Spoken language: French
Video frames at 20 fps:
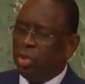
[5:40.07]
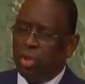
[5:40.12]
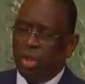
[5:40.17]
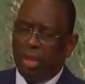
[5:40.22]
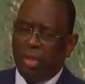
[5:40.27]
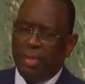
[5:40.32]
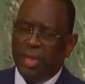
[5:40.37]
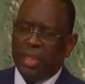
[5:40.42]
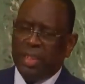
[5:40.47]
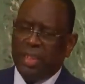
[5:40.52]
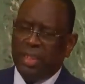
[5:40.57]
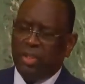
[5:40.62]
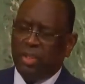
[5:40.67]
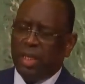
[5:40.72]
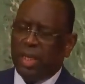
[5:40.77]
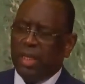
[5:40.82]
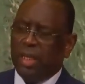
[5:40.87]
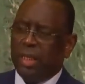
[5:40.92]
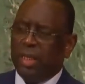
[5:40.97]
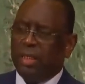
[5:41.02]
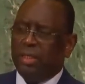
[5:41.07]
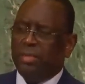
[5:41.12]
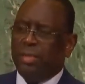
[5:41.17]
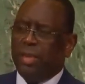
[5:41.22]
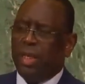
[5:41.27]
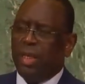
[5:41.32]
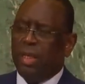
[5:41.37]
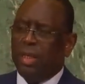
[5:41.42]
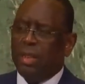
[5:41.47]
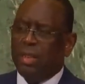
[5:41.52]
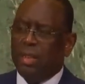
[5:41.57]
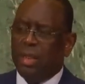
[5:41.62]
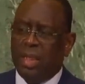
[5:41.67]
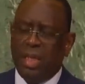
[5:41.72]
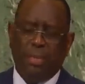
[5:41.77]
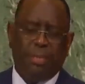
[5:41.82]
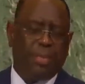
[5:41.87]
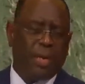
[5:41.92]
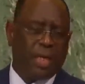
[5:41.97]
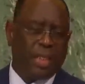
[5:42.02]
Je remercie chaleureusement
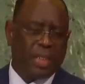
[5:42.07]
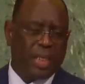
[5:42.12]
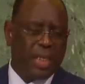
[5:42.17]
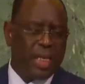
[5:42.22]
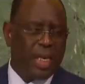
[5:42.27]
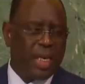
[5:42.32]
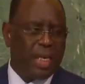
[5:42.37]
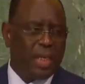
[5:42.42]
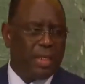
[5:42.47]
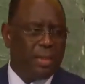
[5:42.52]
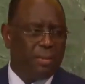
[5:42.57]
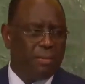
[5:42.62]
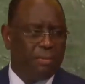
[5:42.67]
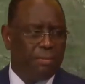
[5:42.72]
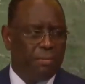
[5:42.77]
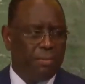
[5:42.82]
les partenaires